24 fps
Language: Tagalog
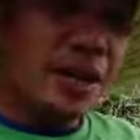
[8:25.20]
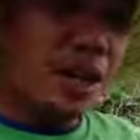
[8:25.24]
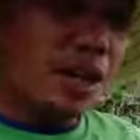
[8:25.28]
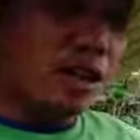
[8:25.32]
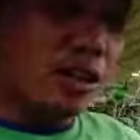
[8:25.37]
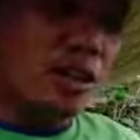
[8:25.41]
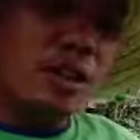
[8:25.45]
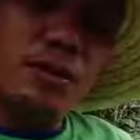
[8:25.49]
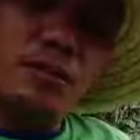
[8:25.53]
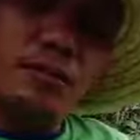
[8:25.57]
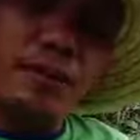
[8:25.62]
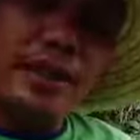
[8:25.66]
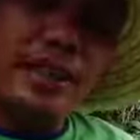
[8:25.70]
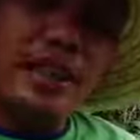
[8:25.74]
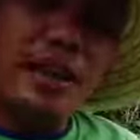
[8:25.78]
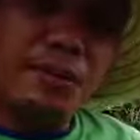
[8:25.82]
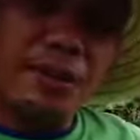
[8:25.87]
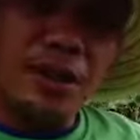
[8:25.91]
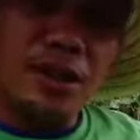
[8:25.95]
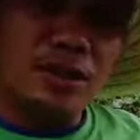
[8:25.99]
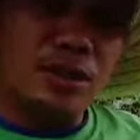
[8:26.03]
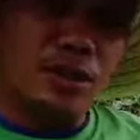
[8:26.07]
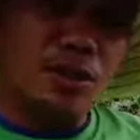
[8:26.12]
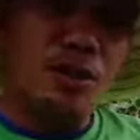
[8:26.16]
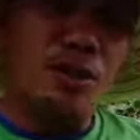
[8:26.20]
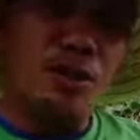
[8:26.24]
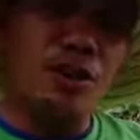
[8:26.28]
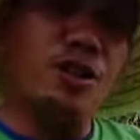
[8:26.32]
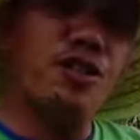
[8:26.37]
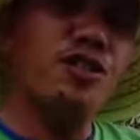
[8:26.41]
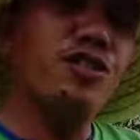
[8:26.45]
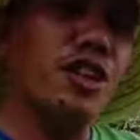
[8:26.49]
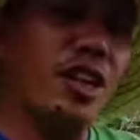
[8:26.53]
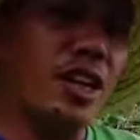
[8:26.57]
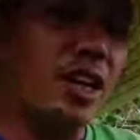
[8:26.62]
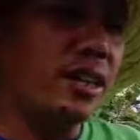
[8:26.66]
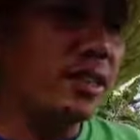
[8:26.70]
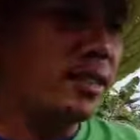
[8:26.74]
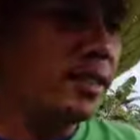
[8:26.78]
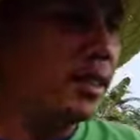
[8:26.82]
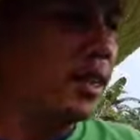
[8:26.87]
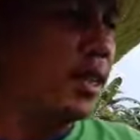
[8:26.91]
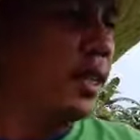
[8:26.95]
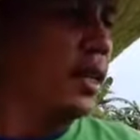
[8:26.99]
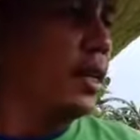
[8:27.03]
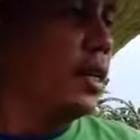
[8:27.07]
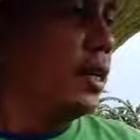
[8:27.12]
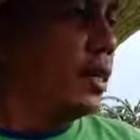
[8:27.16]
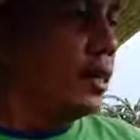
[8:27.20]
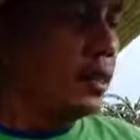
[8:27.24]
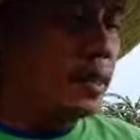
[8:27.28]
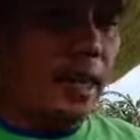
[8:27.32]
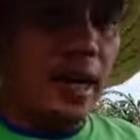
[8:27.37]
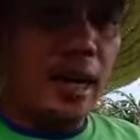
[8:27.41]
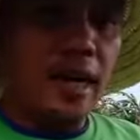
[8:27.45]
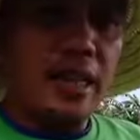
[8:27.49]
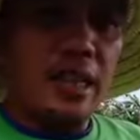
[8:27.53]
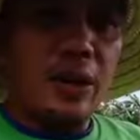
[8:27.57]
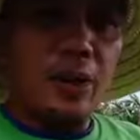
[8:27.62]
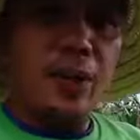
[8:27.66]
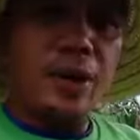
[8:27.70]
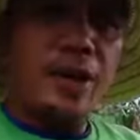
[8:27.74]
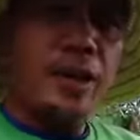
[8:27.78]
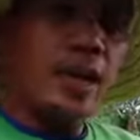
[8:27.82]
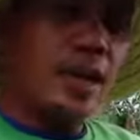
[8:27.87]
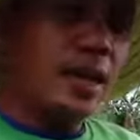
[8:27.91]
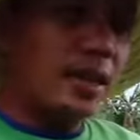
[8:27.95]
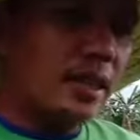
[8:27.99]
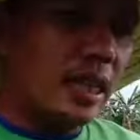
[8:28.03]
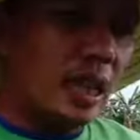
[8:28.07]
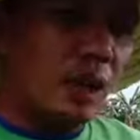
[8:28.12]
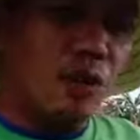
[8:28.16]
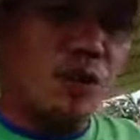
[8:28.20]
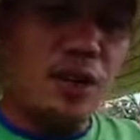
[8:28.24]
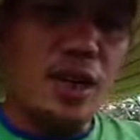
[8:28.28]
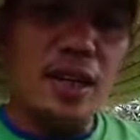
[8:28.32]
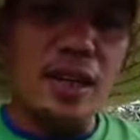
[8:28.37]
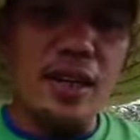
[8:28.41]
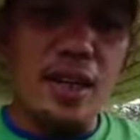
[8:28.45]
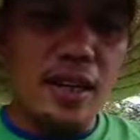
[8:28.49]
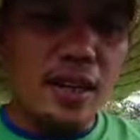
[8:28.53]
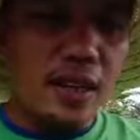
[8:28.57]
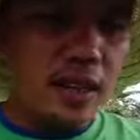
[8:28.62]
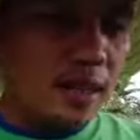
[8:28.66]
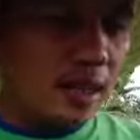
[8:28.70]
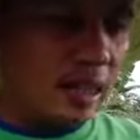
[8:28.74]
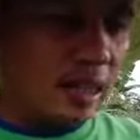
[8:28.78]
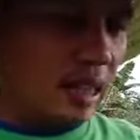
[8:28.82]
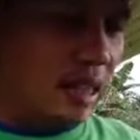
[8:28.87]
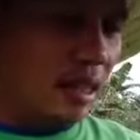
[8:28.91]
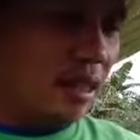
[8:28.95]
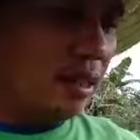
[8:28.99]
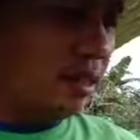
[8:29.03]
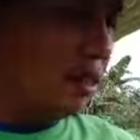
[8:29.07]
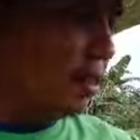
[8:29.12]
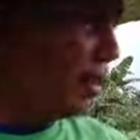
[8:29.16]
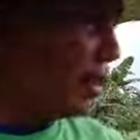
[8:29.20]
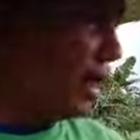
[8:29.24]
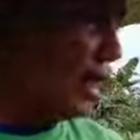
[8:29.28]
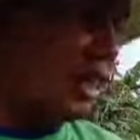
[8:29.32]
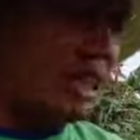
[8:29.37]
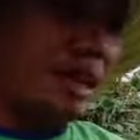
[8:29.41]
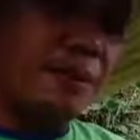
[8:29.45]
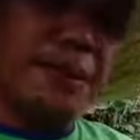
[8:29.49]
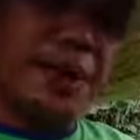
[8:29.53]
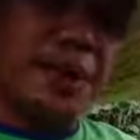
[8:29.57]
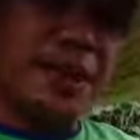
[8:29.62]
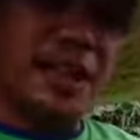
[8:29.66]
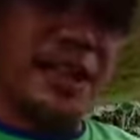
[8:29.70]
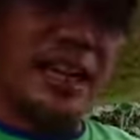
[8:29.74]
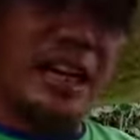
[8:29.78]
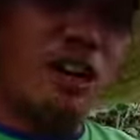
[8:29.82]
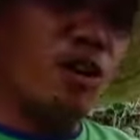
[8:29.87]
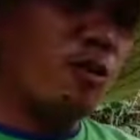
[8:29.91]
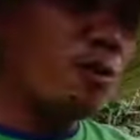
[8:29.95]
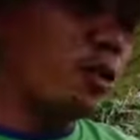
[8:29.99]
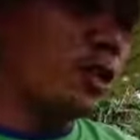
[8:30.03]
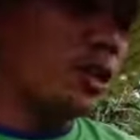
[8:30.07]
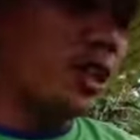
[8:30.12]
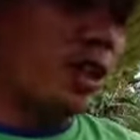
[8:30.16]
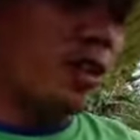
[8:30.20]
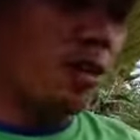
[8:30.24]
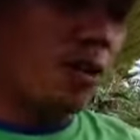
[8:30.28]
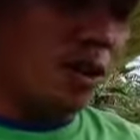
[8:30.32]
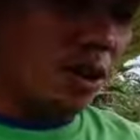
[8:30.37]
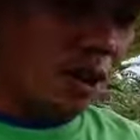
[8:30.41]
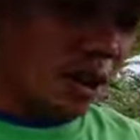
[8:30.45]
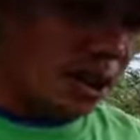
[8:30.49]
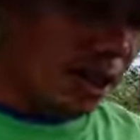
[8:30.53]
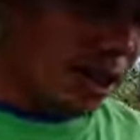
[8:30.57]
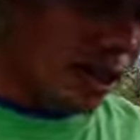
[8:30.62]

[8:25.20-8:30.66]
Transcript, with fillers: ng vitamins or nutrients sa katawan ng talong natin, sa time natin lalo po sa talong.